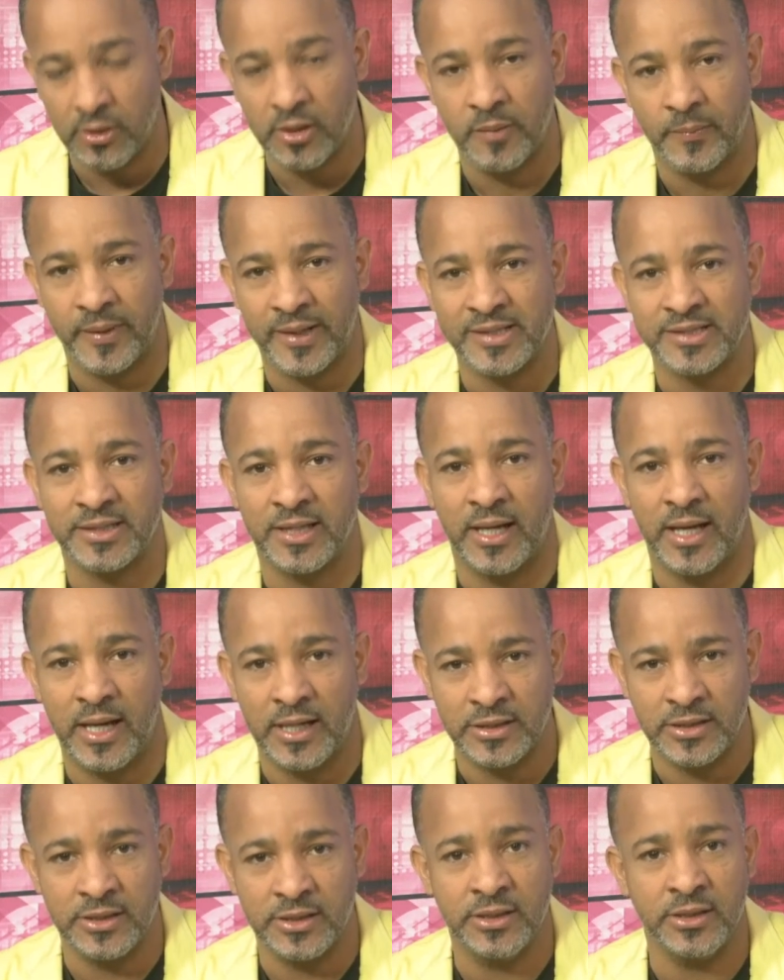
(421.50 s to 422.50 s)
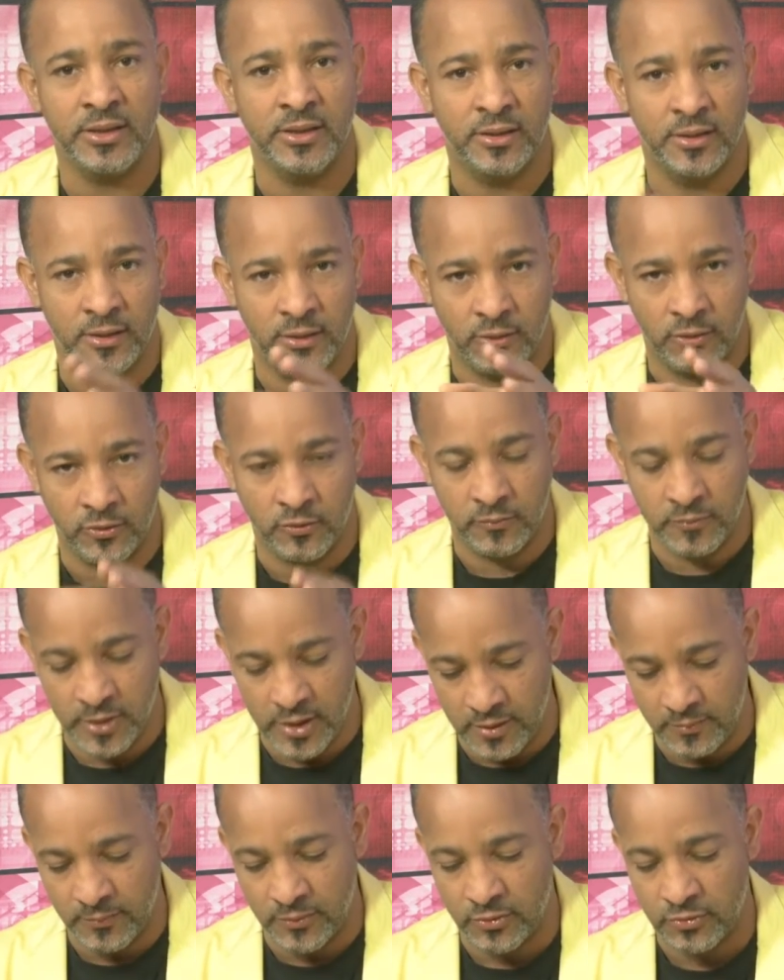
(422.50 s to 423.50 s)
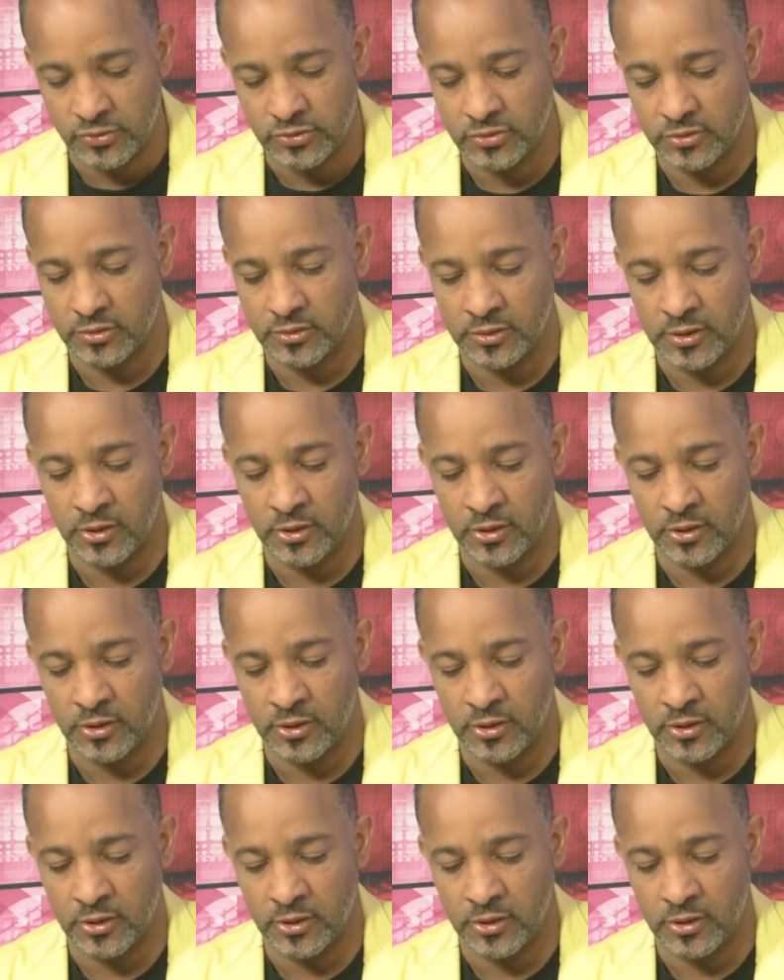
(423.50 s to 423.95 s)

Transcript: rueda de prensa allí los miembros